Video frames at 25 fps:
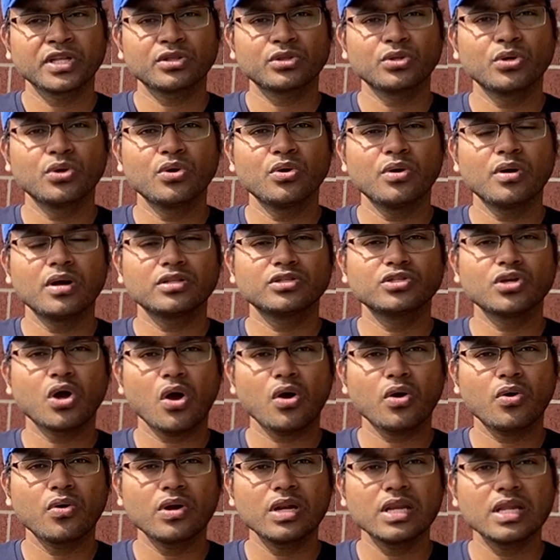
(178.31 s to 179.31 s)
তো
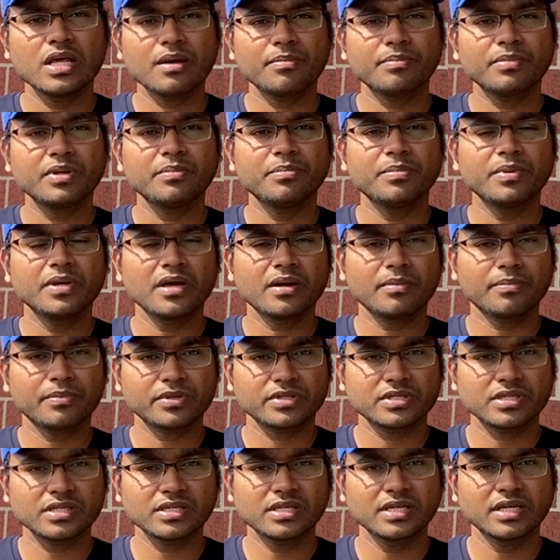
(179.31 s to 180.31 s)
যখনই আপনি পিয়ার
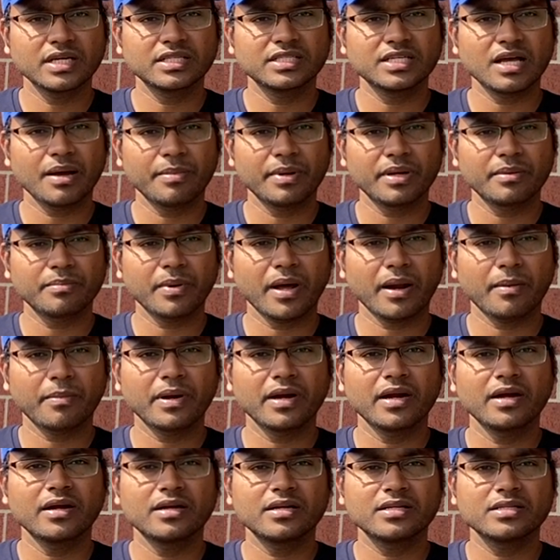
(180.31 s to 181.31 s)
প্রসেসিংয়ে যাবেন
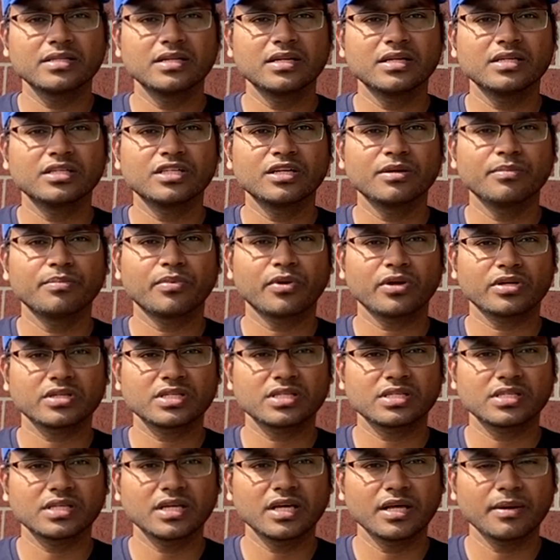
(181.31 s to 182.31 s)
পারমানেন্ট রেজিডেন্সি
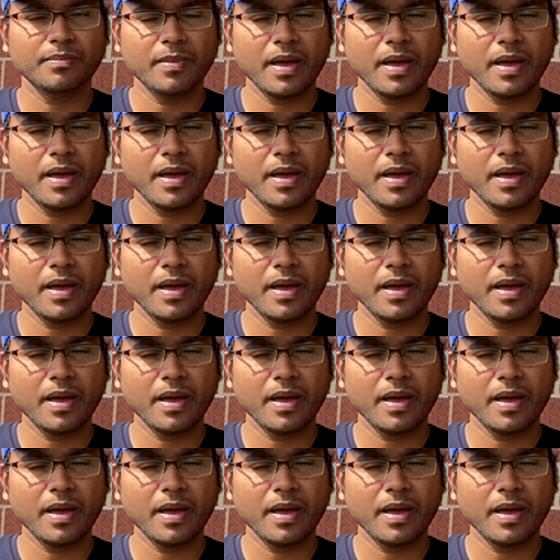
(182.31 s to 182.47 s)
প্রসেসিংয়ের